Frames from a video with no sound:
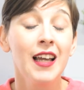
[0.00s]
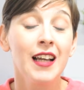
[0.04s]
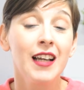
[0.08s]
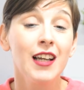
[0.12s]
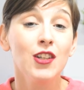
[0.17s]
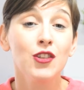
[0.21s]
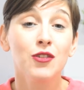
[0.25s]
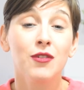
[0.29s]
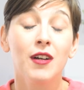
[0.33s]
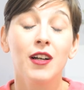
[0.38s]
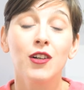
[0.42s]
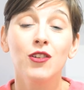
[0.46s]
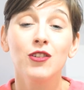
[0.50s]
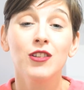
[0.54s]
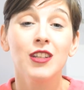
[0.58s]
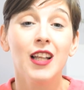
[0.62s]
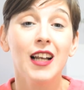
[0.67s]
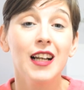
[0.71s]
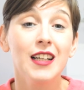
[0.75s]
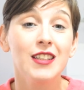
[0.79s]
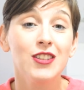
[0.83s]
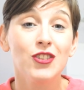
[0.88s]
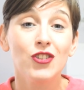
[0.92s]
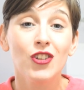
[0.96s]
que nos va a contar
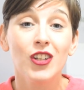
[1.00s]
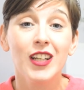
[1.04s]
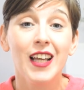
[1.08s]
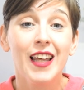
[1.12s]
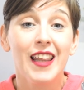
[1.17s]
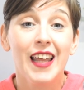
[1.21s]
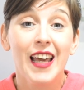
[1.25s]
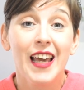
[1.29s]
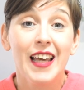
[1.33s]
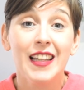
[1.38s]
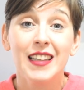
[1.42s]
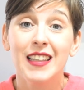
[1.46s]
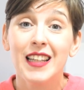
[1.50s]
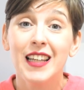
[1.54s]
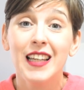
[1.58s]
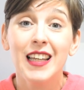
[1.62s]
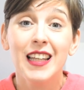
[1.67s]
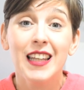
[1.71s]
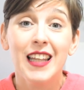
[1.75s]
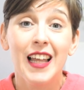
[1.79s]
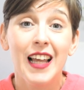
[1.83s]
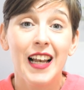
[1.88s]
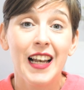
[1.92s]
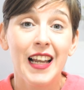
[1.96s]
la historia de Ed y
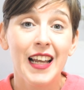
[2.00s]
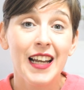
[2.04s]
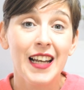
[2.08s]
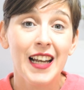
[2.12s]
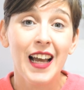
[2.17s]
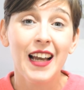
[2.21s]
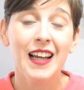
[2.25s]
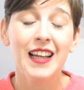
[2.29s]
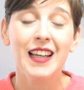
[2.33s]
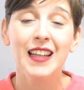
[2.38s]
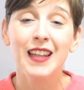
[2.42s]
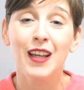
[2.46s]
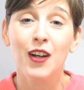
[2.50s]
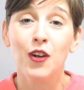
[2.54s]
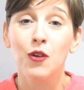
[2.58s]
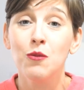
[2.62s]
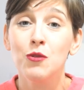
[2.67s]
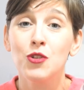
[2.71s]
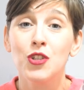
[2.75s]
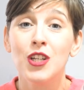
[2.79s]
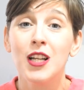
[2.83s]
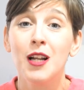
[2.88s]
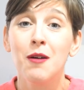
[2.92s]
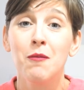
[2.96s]
de Elena y de
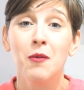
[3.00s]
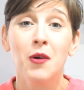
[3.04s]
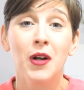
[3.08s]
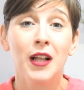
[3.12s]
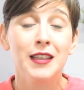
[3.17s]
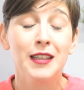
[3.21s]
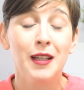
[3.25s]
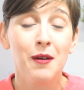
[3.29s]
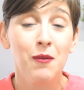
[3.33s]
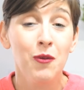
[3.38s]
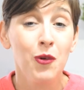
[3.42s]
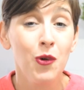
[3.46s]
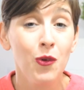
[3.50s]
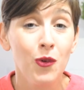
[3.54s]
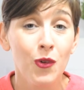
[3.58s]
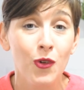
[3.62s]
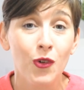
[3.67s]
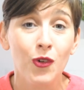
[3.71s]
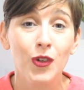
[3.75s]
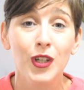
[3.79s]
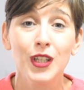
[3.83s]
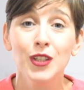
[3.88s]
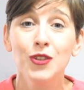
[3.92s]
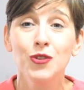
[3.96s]
cómo se enamoran de
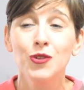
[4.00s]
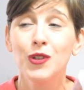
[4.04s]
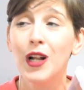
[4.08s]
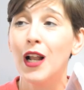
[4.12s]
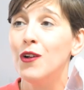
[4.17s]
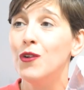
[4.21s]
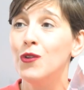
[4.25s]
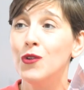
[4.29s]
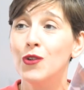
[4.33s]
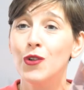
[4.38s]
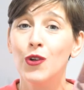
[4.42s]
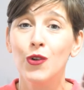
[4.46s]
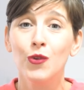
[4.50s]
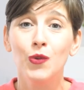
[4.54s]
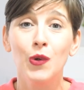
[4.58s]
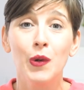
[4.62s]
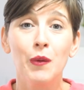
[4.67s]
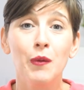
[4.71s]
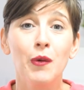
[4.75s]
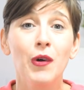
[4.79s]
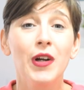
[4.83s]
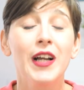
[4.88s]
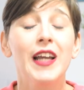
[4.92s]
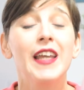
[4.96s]
Bruno, que es un alumno
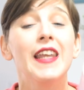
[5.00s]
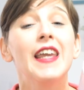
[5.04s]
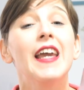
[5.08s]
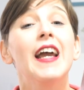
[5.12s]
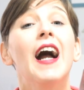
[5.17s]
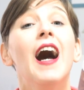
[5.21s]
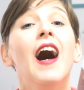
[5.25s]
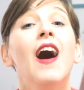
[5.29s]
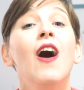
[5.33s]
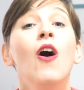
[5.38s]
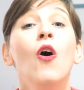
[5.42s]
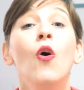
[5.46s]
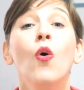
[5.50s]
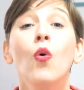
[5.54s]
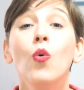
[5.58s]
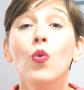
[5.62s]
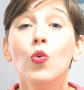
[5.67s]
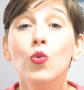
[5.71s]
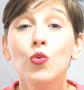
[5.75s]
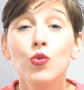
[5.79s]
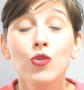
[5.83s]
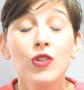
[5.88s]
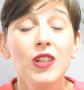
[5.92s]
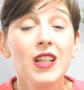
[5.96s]
nuevo que llega
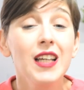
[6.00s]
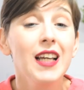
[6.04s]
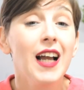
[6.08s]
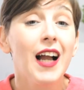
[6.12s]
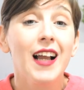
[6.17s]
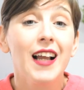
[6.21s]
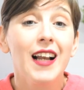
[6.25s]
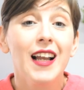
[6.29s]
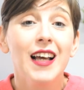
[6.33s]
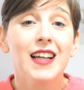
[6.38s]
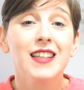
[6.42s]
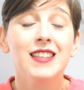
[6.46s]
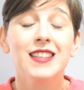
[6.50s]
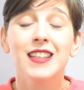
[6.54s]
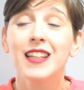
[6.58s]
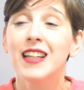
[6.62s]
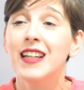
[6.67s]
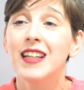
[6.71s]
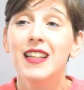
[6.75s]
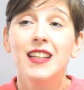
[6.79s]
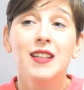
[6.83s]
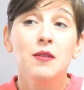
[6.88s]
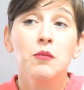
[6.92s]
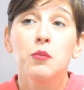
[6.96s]
un día a clase
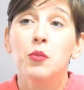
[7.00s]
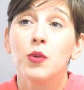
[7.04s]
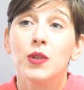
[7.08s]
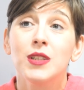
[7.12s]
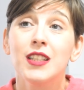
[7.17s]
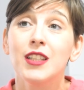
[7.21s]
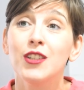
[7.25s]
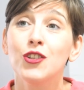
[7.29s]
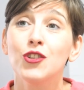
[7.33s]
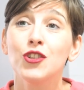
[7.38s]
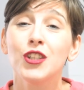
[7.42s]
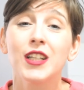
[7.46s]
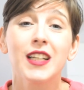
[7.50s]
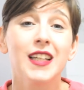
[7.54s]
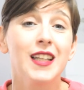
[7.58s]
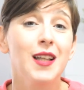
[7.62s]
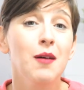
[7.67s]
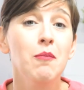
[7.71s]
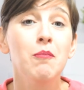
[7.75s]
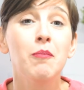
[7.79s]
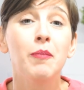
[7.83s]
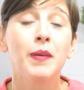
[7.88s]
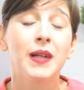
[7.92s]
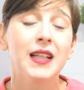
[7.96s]
y pues ellos se
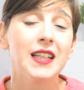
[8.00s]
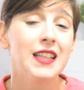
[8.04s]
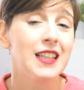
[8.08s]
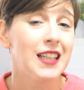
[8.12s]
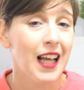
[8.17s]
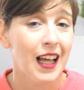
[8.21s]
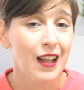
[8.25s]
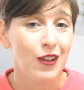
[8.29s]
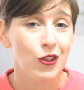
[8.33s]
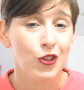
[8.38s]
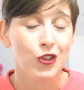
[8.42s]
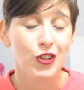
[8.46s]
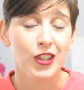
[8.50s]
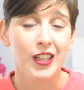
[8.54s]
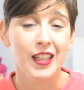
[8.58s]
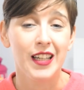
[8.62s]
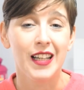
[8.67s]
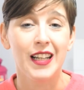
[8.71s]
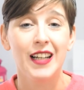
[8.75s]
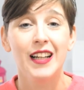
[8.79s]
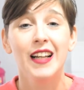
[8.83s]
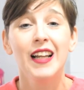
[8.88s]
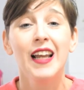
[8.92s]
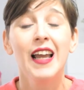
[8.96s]
quedan prendados de
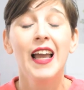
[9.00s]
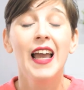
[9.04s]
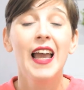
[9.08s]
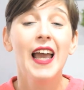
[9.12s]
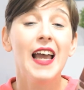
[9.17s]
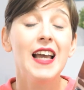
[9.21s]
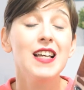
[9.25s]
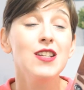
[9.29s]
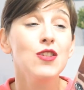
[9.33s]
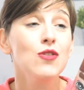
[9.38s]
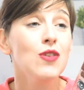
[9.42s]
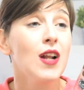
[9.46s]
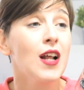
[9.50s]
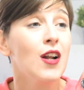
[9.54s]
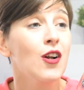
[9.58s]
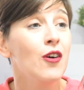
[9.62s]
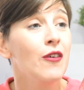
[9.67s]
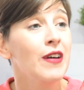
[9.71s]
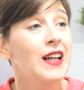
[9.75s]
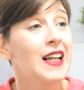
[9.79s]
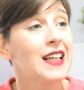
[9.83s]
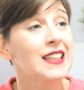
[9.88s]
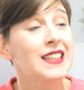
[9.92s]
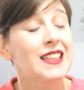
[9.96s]
él. Es una
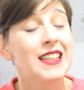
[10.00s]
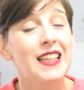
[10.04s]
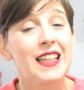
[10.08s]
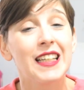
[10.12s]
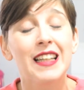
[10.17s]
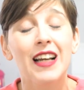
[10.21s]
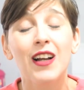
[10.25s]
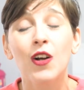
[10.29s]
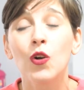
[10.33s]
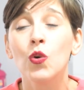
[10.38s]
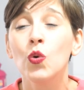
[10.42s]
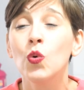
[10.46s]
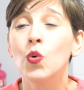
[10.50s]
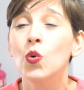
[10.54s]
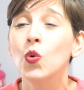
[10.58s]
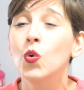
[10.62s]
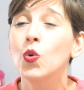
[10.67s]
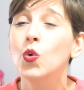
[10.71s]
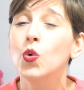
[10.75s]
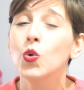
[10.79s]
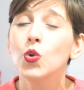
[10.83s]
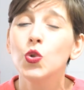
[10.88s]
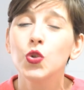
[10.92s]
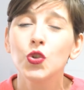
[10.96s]
novela escrita con un
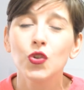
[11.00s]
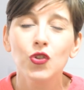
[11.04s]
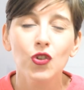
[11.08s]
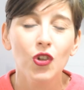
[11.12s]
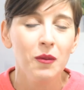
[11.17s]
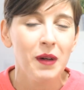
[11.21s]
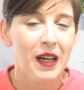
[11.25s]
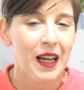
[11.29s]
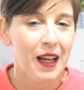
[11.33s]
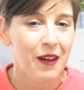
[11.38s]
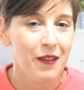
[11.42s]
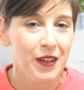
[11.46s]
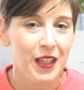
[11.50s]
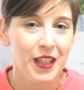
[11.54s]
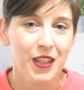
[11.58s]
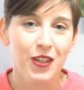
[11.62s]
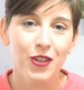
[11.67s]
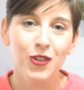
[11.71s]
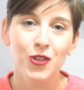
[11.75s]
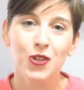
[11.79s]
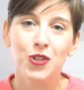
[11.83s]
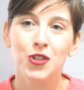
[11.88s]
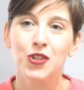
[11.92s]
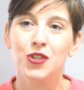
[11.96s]
gusto
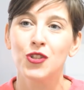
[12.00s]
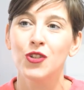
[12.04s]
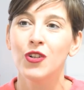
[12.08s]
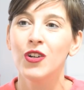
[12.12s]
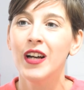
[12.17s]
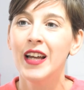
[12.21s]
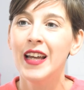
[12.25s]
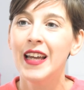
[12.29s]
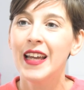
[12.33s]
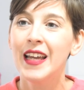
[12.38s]
maravilloso,